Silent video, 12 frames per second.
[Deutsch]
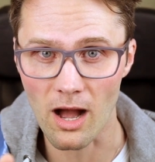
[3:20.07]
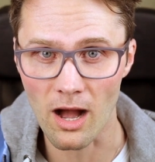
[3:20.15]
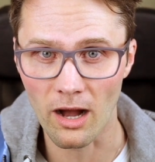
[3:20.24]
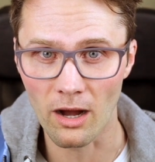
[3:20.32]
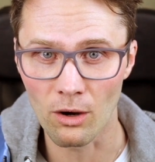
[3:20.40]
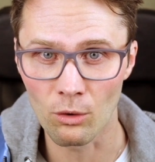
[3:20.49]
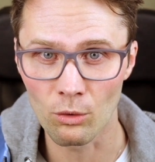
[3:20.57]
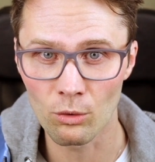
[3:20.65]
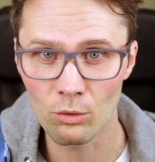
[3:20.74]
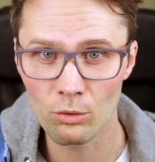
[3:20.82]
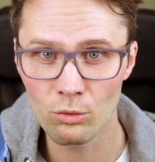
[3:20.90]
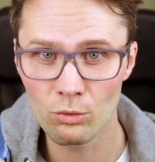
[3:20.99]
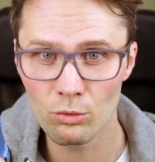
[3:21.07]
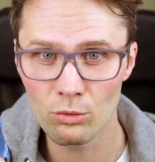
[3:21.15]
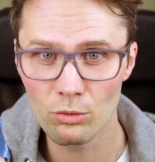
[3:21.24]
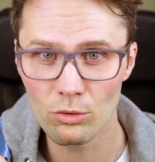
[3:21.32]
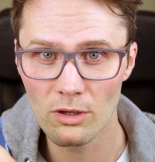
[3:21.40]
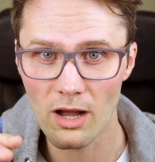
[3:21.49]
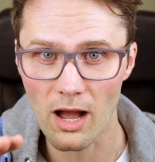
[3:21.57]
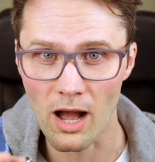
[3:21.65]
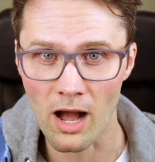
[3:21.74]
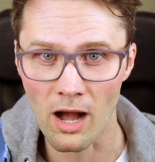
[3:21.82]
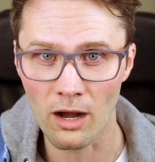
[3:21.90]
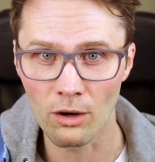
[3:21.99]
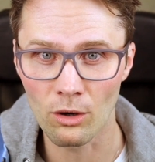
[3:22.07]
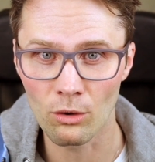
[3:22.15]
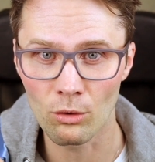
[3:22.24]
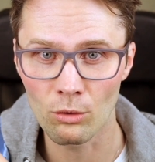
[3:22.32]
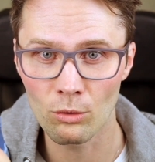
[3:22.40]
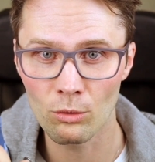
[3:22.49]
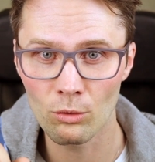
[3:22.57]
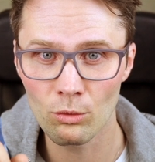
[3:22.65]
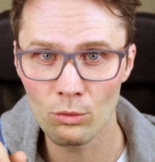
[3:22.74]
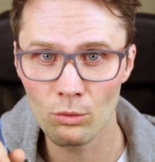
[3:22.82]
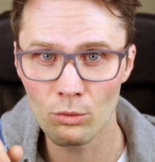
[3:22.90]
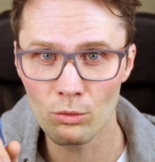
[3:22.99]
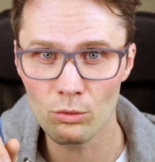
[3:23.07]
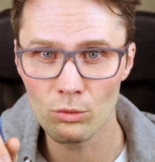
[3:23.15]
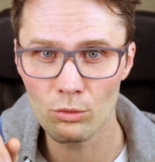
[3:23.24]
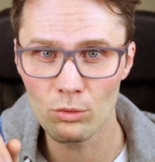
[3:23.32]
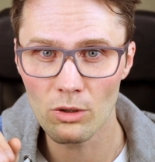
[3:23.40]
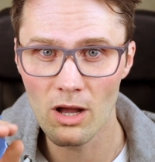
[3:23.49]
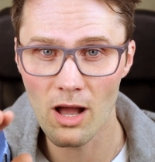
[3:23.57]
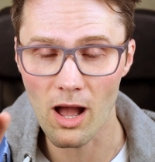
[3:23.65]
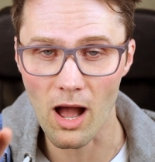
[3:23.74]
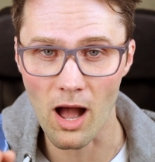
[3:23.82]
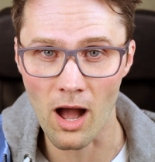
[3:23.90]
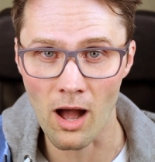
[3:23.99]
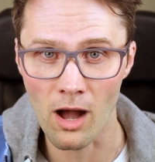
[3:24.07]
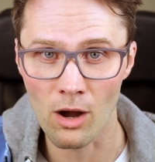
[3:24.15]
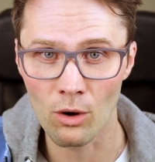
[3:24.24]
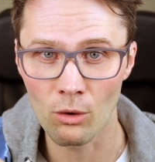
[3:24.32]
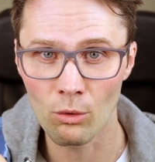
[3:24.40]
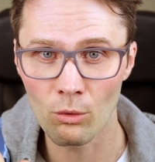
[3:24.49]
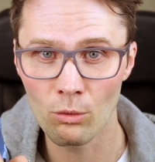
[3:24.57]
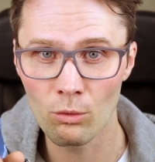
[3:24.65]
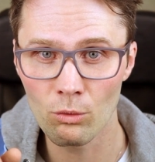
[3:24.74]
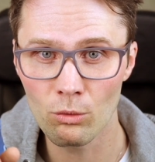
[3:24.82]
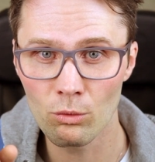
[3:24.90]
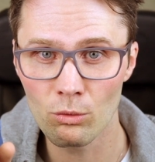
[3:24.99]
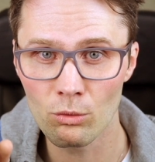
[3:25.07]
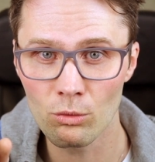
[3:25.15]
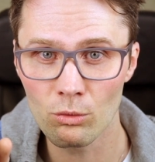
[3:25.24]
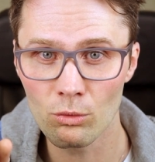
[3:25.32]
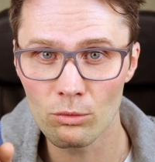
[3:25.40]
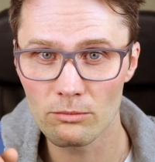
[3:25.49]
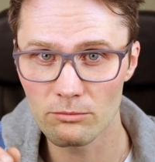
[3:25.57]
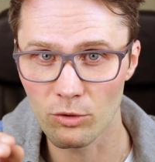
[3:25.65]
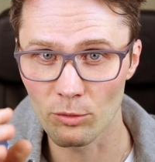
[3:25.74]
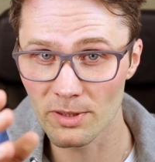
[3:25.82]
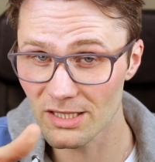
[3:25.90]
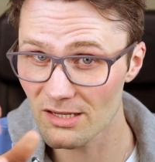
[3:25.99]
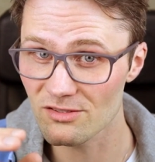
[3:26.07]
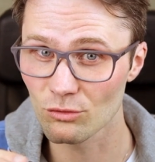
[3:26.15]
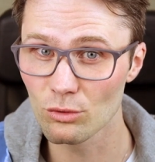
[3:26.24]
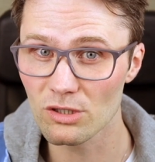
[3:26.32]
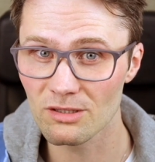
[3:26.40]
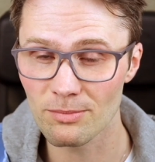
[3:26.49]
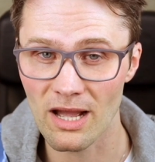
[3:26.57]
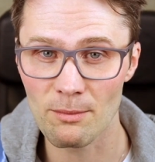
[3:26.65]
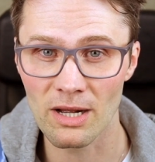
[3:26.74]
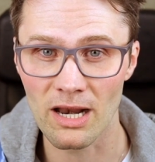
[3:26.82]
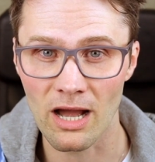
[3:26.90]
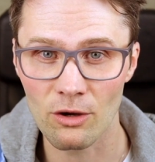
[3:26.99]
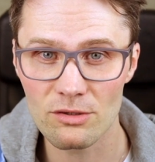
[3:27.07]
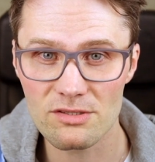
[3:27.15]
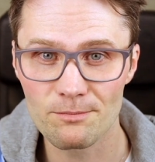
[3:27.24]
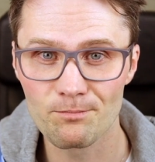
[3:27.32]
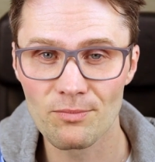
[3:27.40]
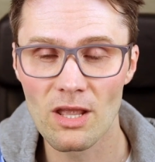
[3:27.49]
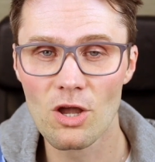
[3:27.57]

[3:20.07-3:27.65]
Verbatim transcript: Au, au, au. Probier das ruhig ein paar Mal aus.